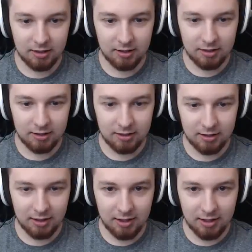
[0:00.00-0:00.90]
Y,
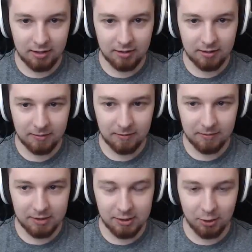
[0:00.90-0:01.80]
tak.
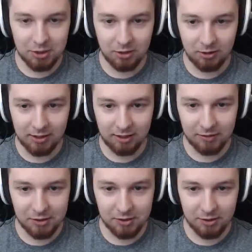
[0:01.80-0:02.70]
Znosi go tak,
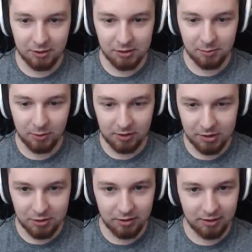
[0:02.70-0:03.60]
wiesz o co chodzi, no.
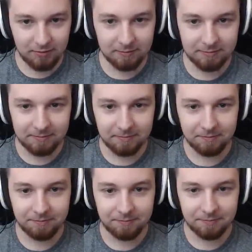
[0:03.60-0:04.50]
mordeczko, no. nie? No,
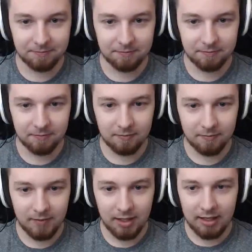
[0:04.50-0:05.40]
dawaj.
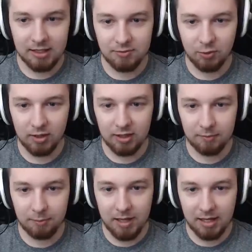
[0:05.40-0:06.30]
Ale jest w
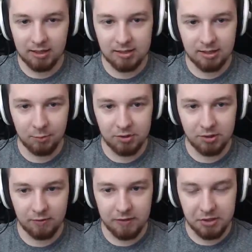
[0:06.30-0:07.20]
ogóle bug z tym, już
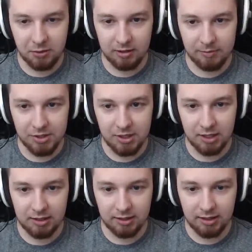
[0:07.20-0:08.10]
zauważyłem,
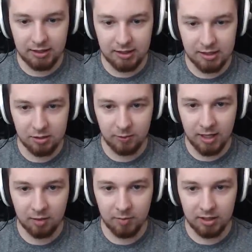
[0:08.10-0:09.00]
że takie linie są
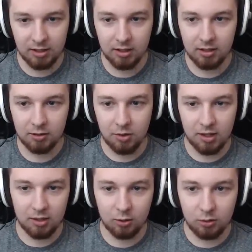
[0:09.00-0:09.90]
jakby,
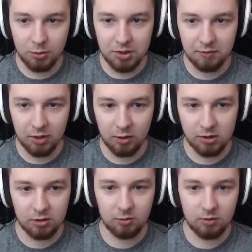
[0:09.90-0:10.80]
które od ludzi
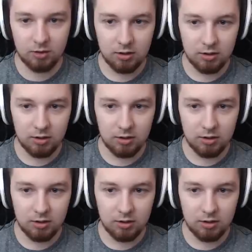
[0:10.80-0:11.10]
wychodzą.